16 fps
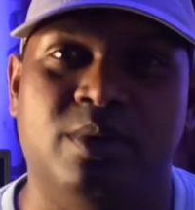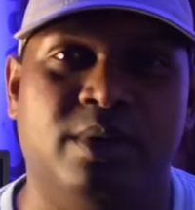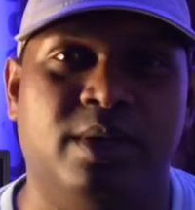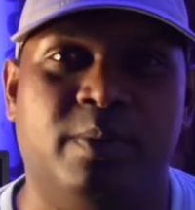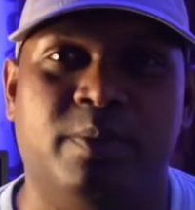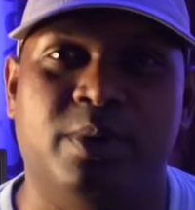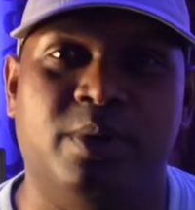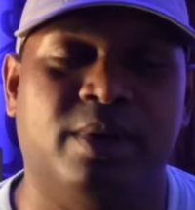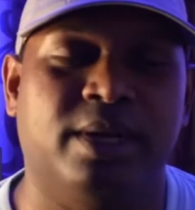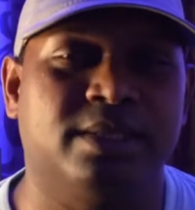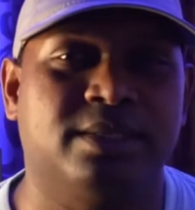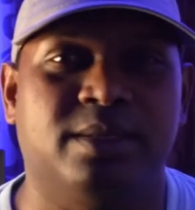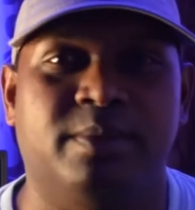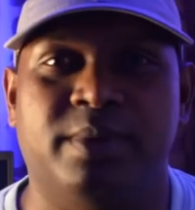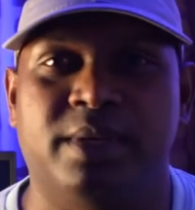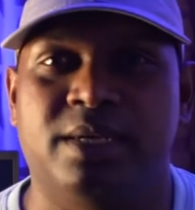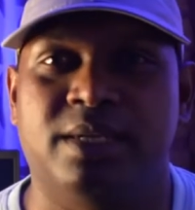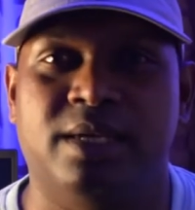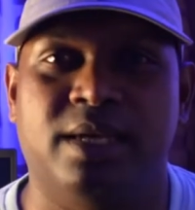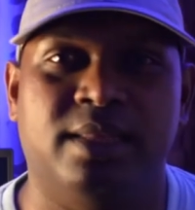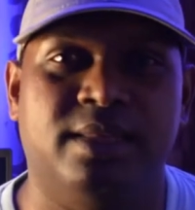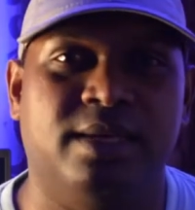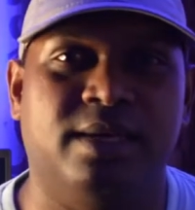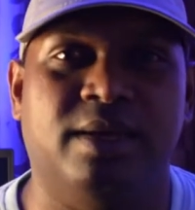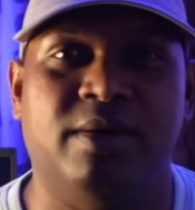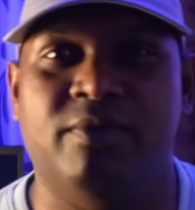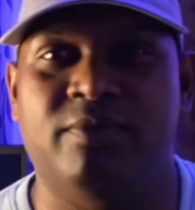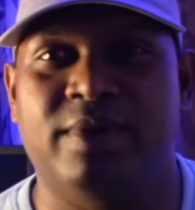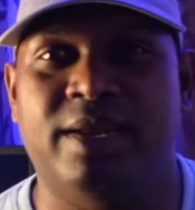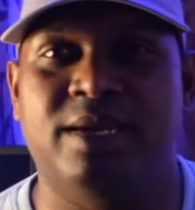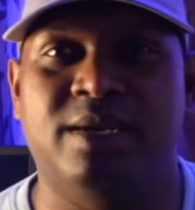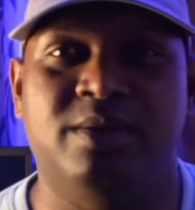எப்படியோ கஷ்டப்பட்டு அந்த
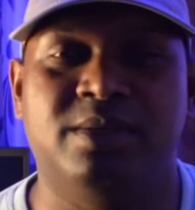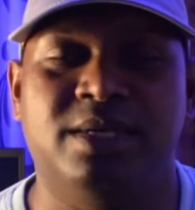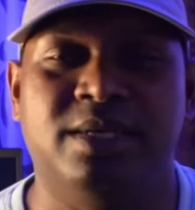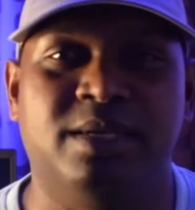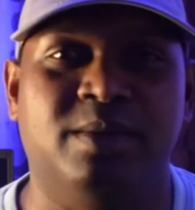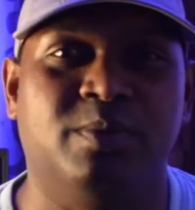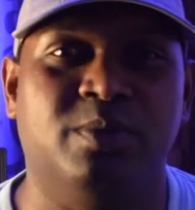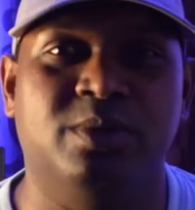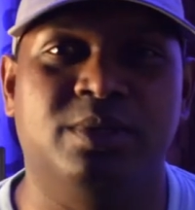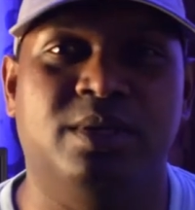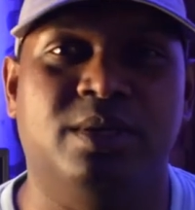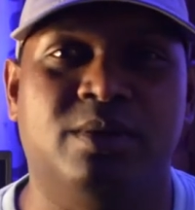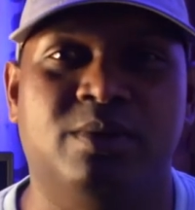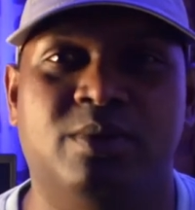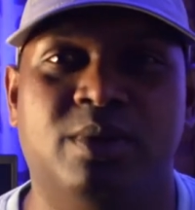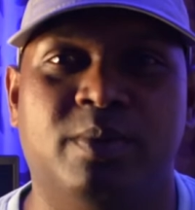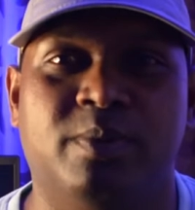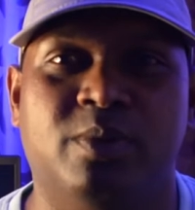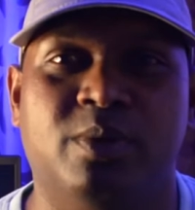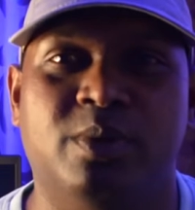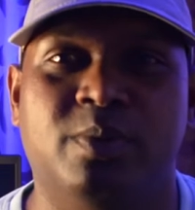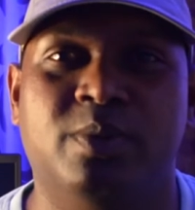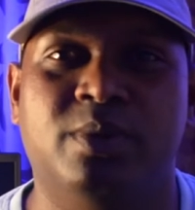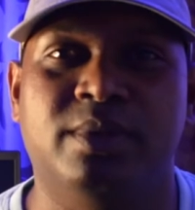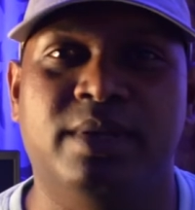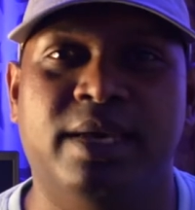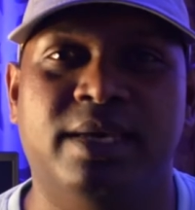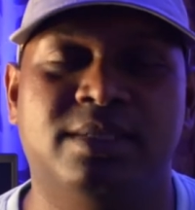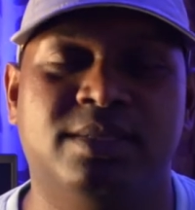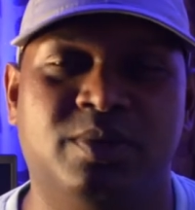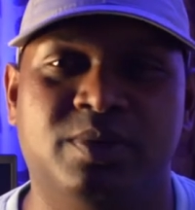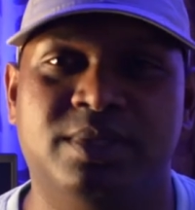ஃப்ளைட் ஜேர்னியை முடிக்கிறதுக்குள்ளே போதும் போதும்
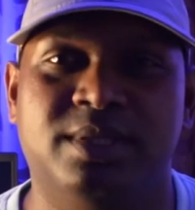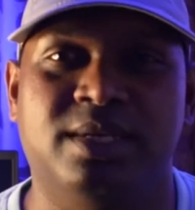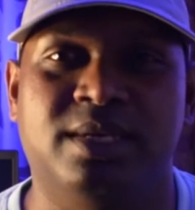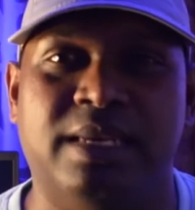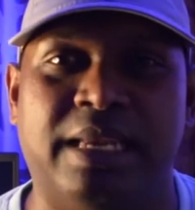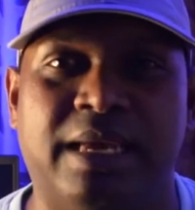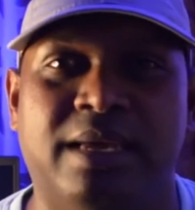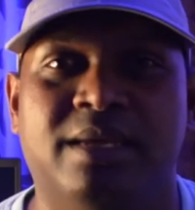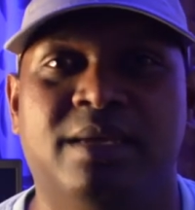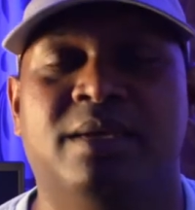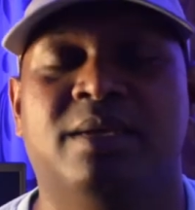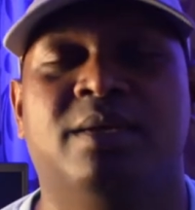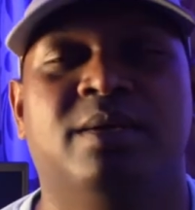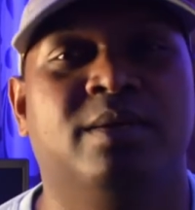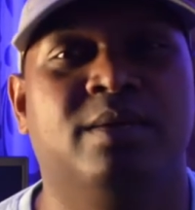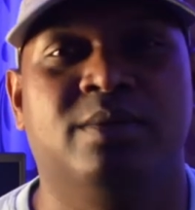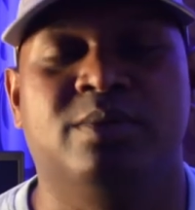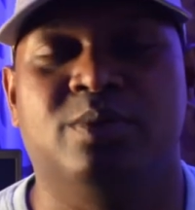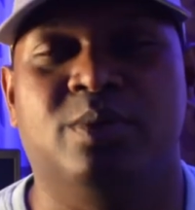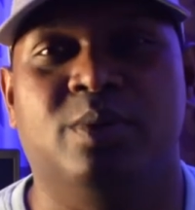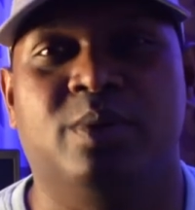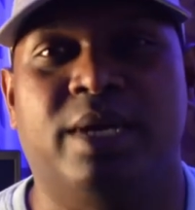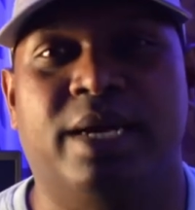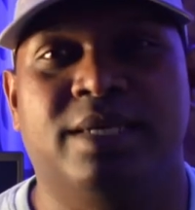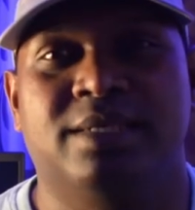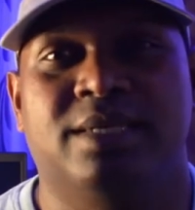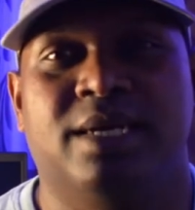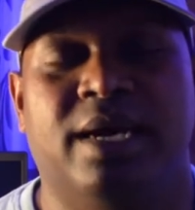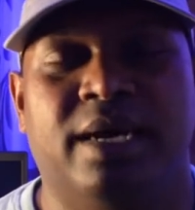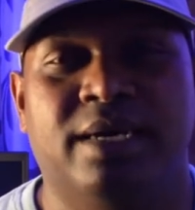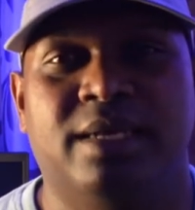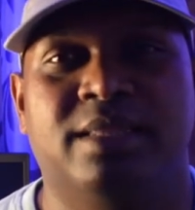ஆயிடுச்சுன்னு வச்சுக்கோங்களேன் ஸோ
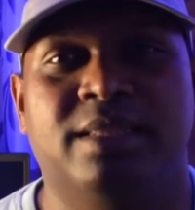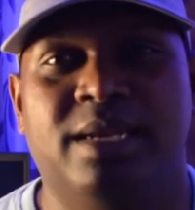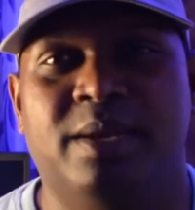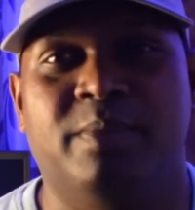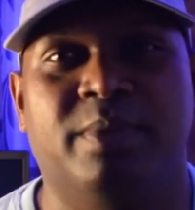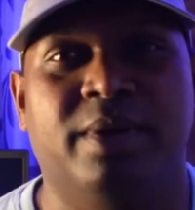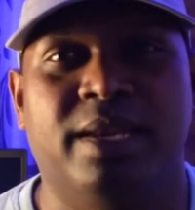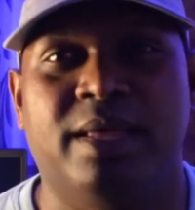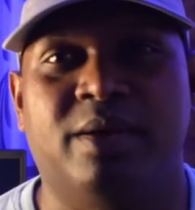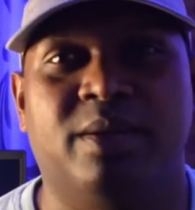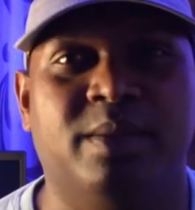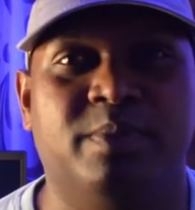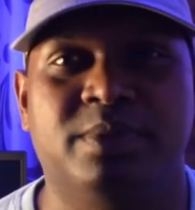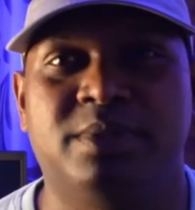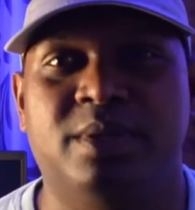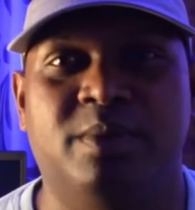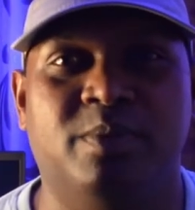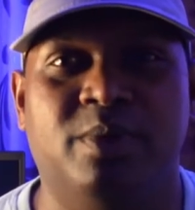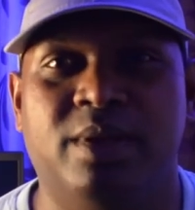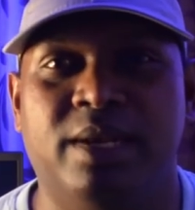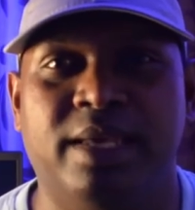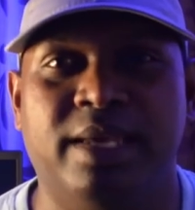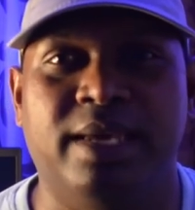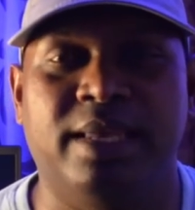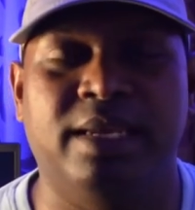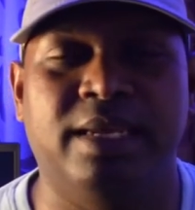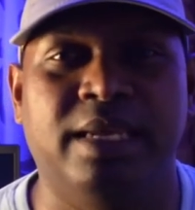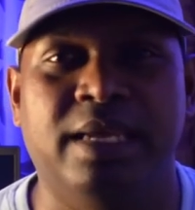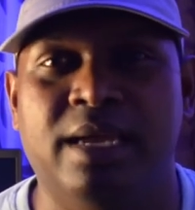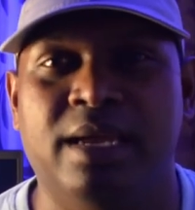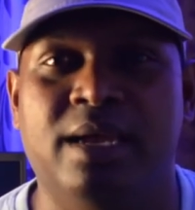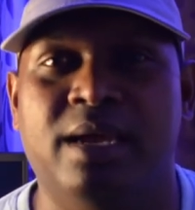கடைசியாக அங்கேருந்து நம்ம எல்லோரும் அந்த பிஸ்டன் புள்ளியில் ஏறி
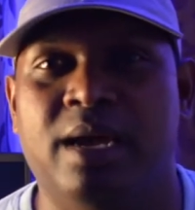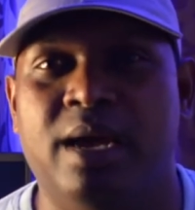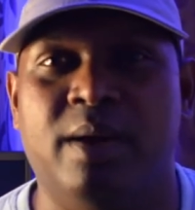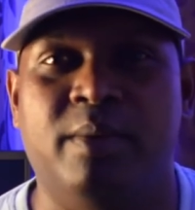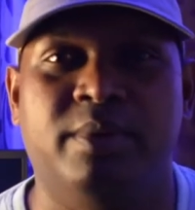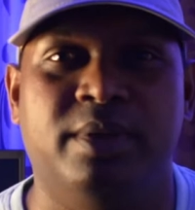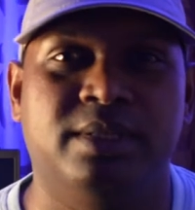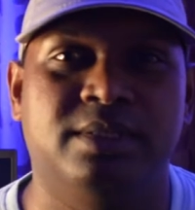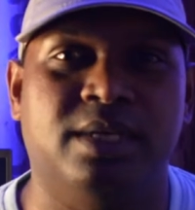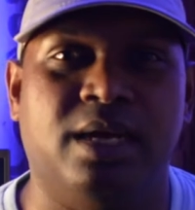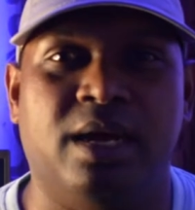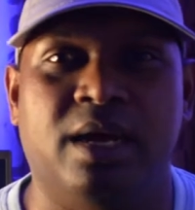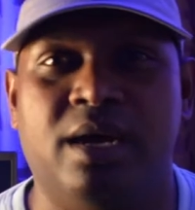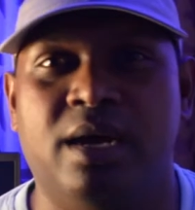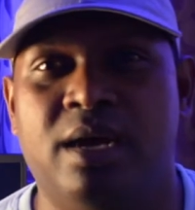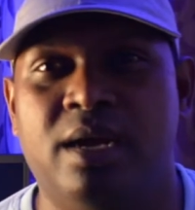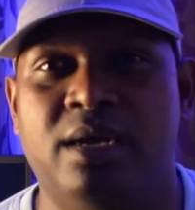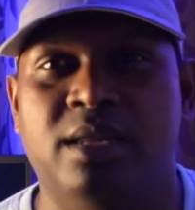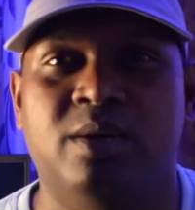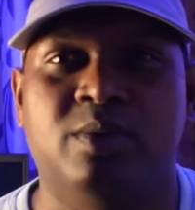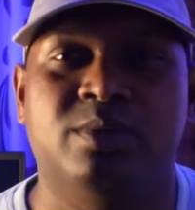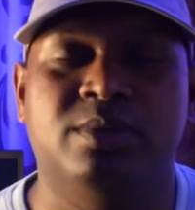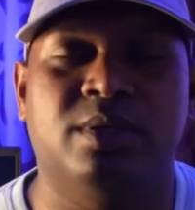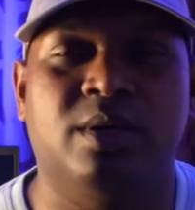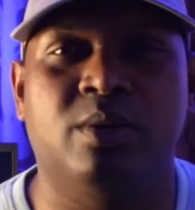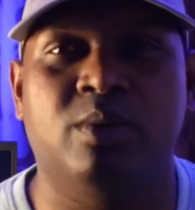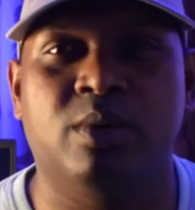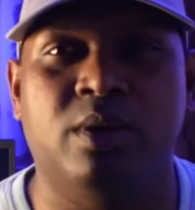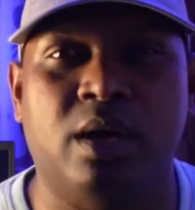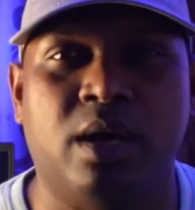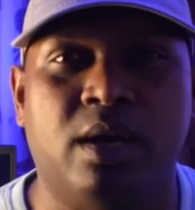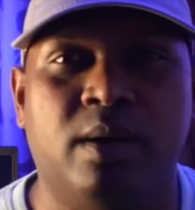அப்படியே ஜாலியாக கொஞ்ச நேரம்
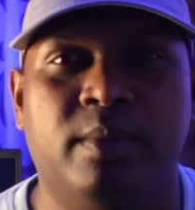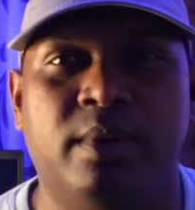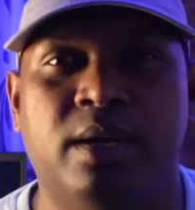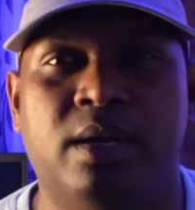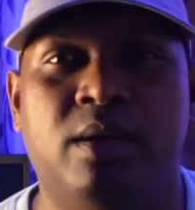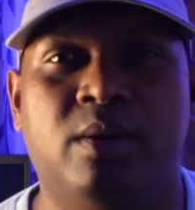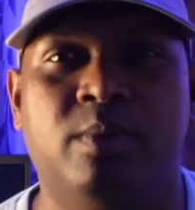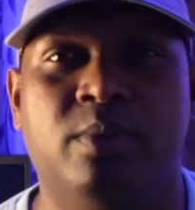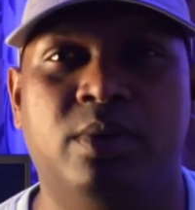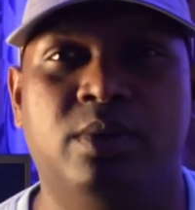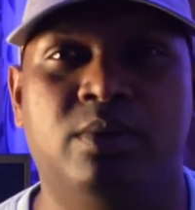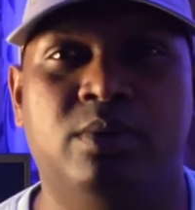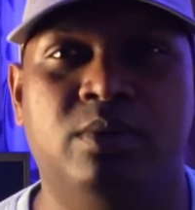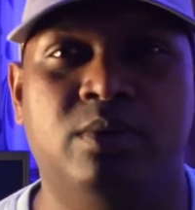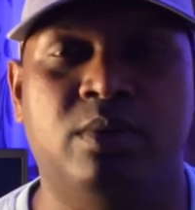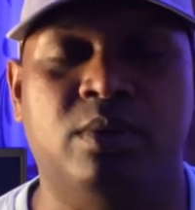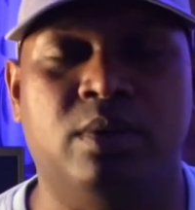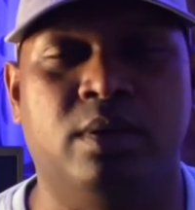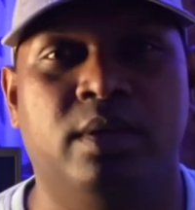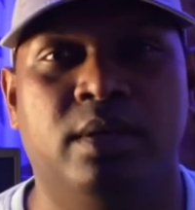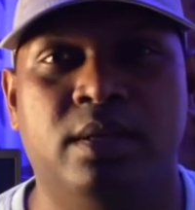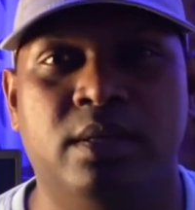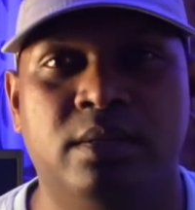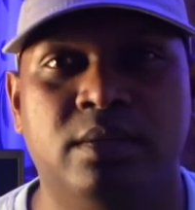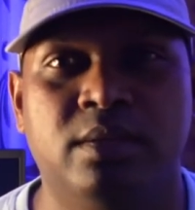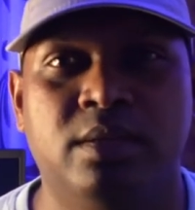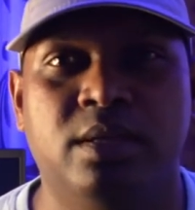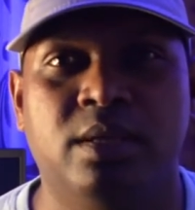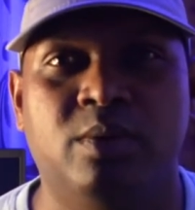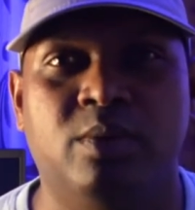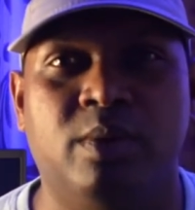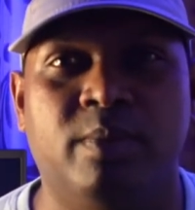ஒரு அரை மணி நேரம் போயிட்டு இருந்தோம்
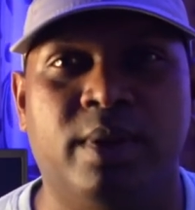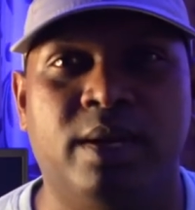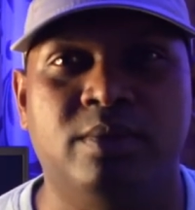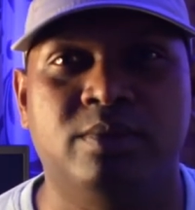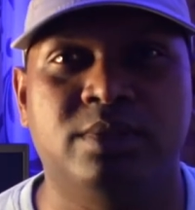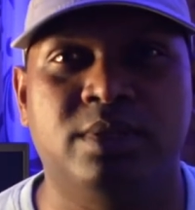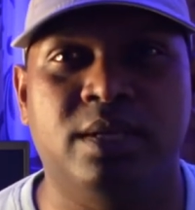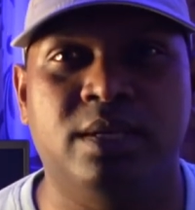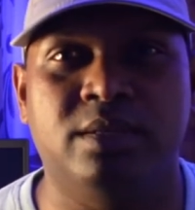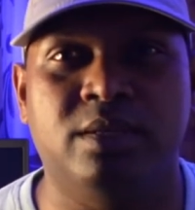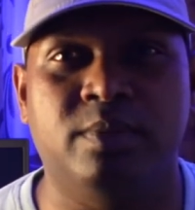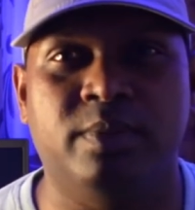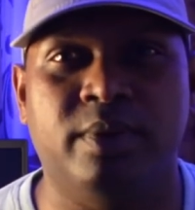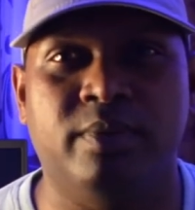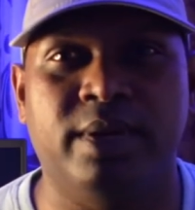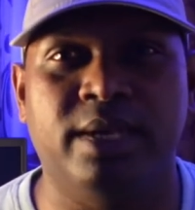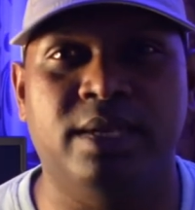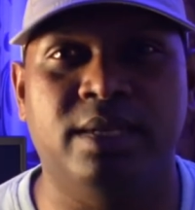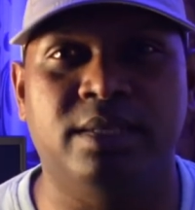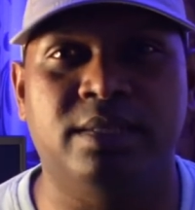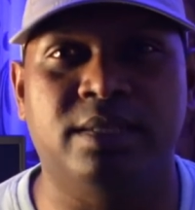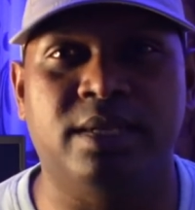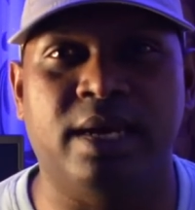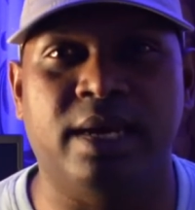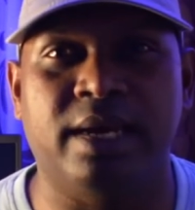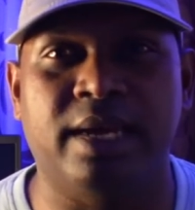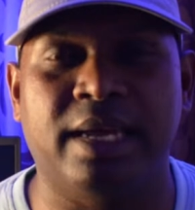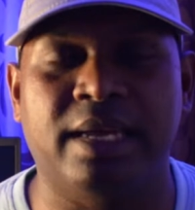திடீர்னு ஒரு மலை உச்சியில் எடுத்துகிட்டு போய் வண்டியை நிறுத்தினாங்க